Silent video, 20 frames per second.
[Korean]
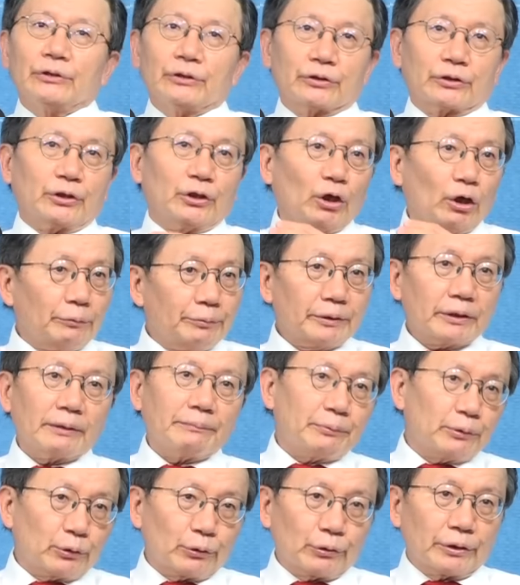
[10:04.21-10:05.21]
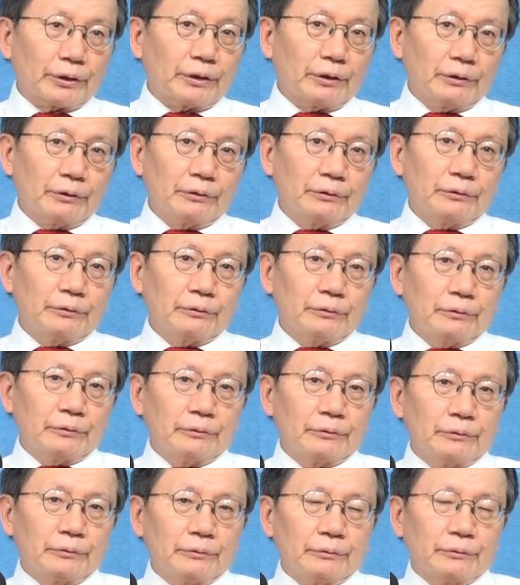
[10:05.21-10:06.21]
이렇게 협의가 필요해요.
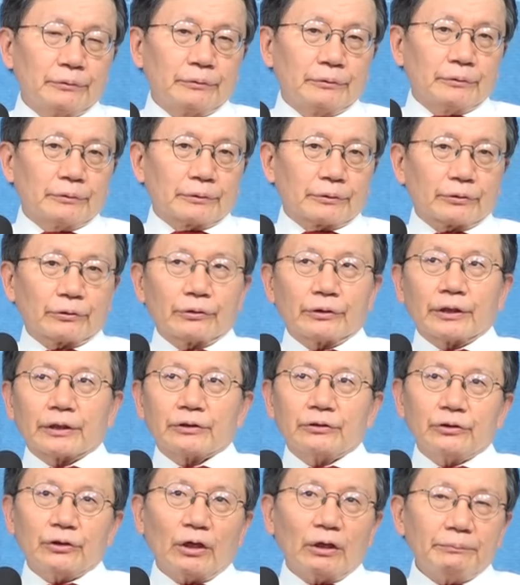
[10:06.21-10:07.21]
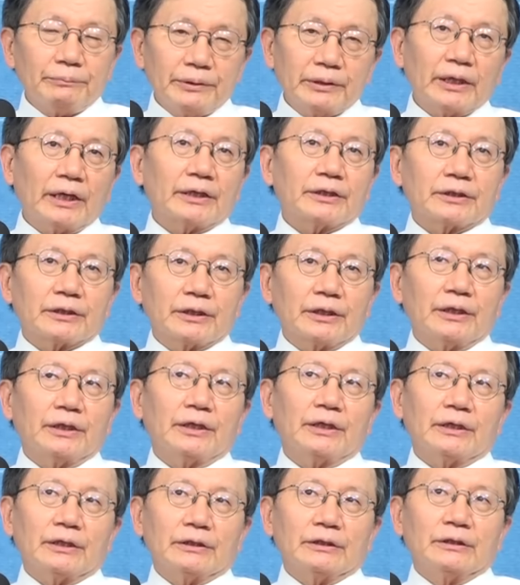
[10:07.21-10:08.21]
그러나 그 협의라는
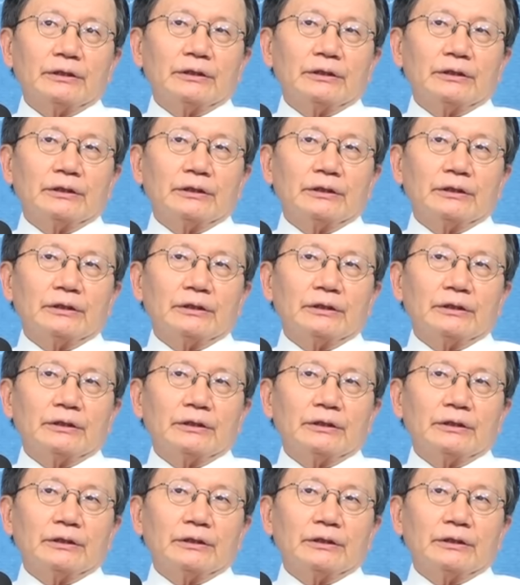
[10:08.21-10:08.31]
게